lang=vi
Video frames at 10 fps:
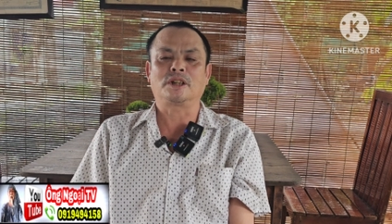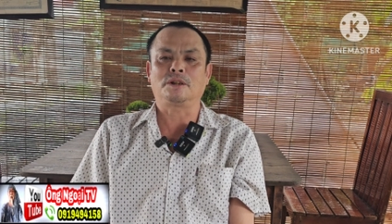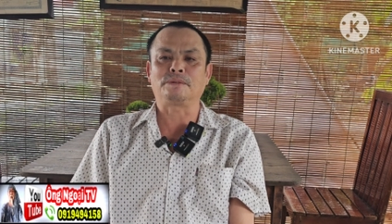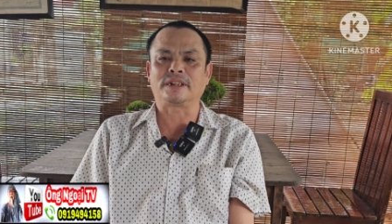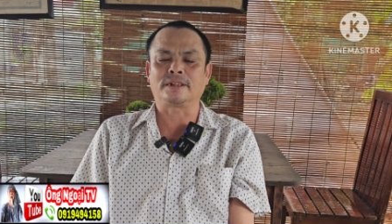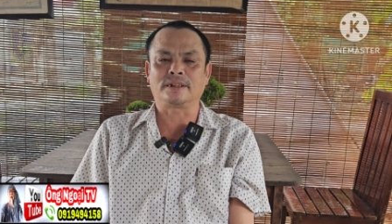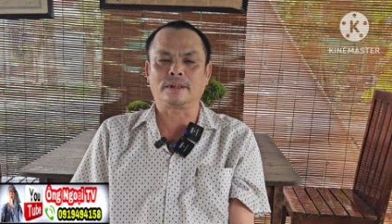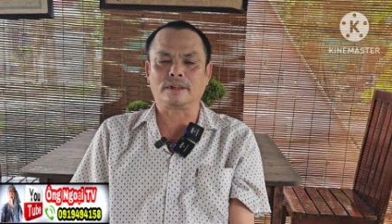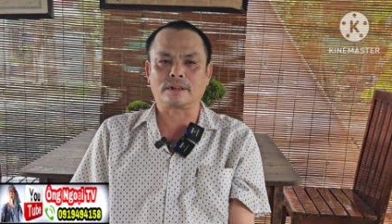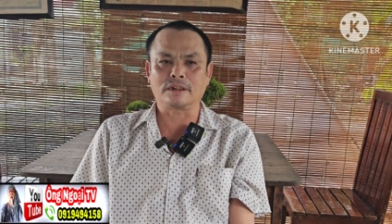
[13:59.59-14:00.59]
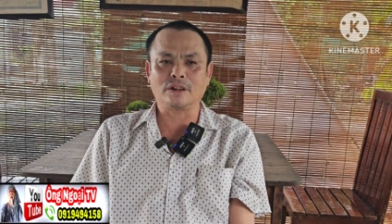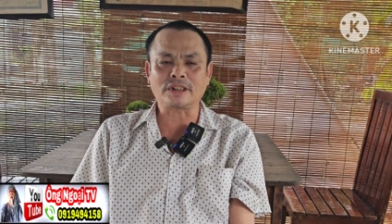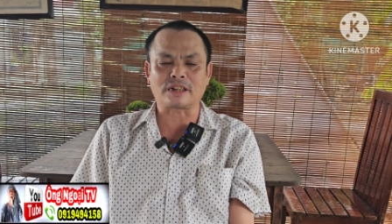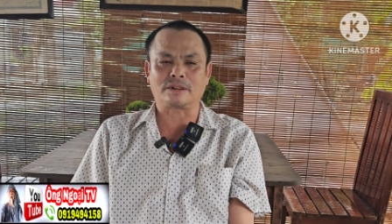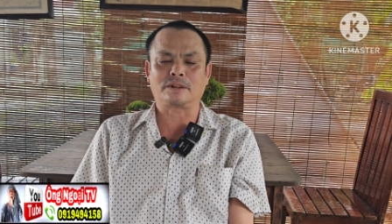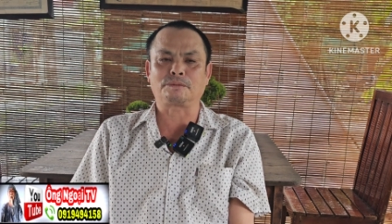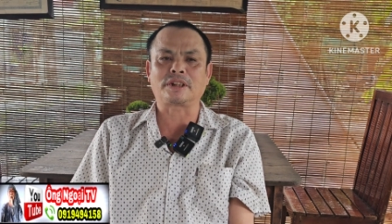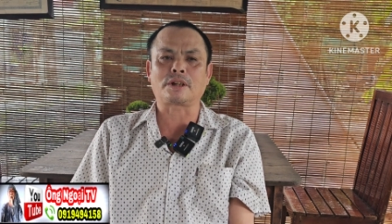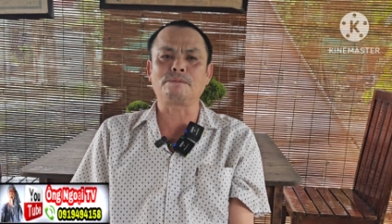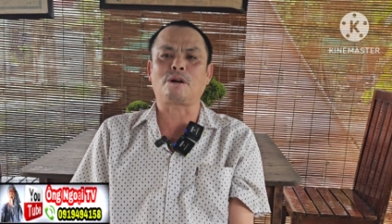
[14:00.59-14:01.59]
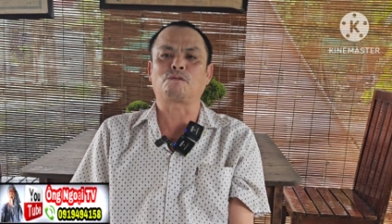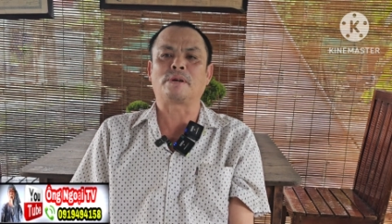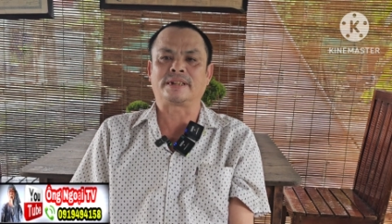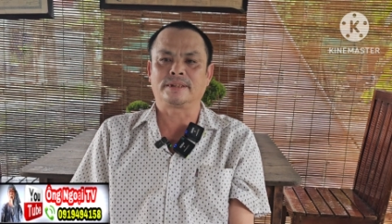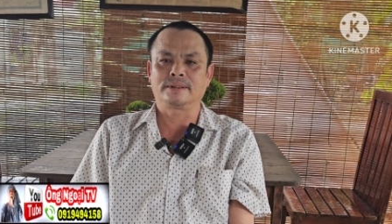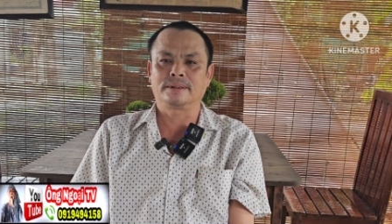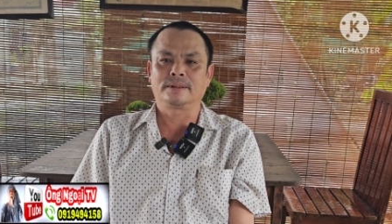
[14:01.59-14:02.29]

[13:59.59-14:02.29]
nếu mình cứ nói thật với tấm lòng mình